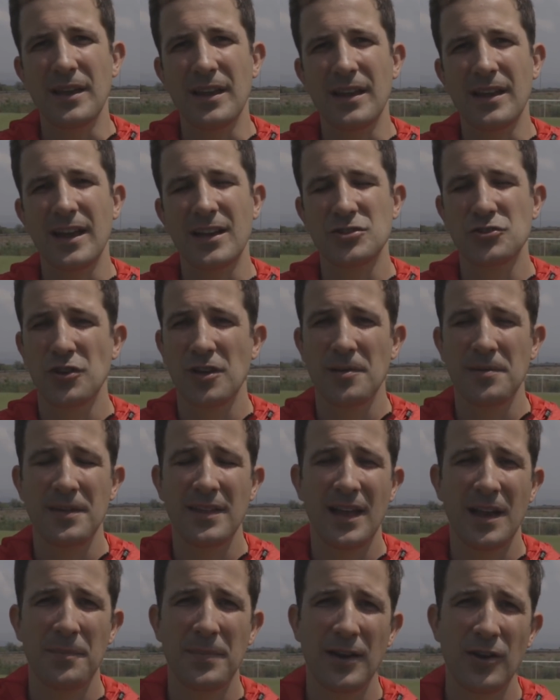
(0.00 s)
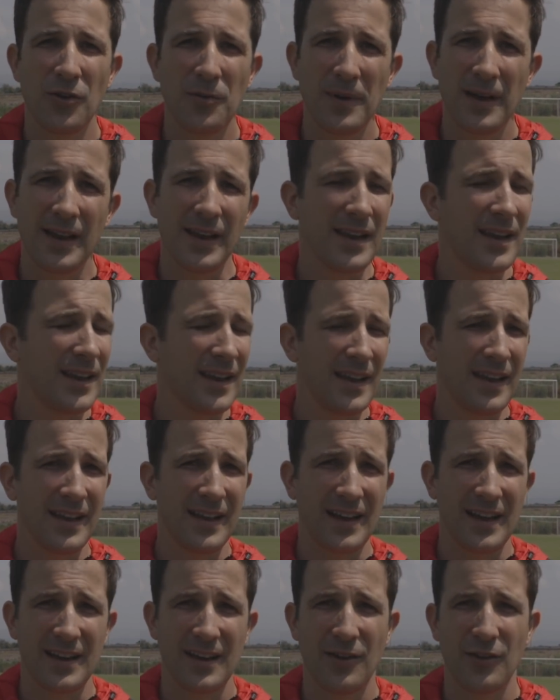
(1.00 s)
el caso de Vidal Paloma, el,
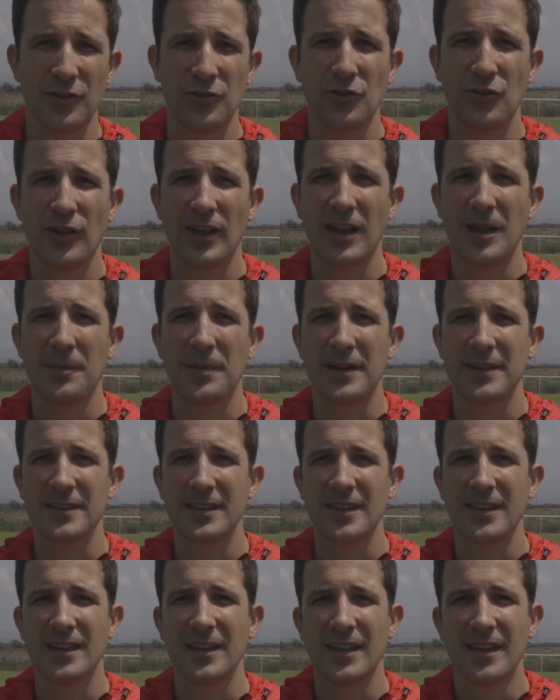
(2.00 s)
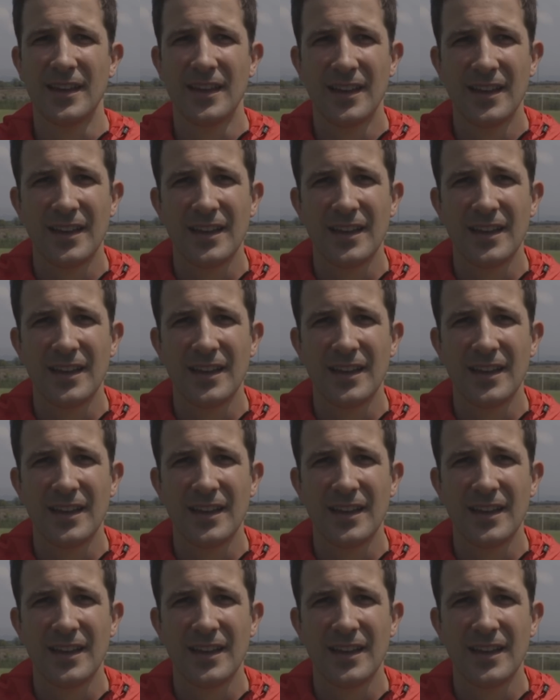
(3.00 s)
encargado de toda la parte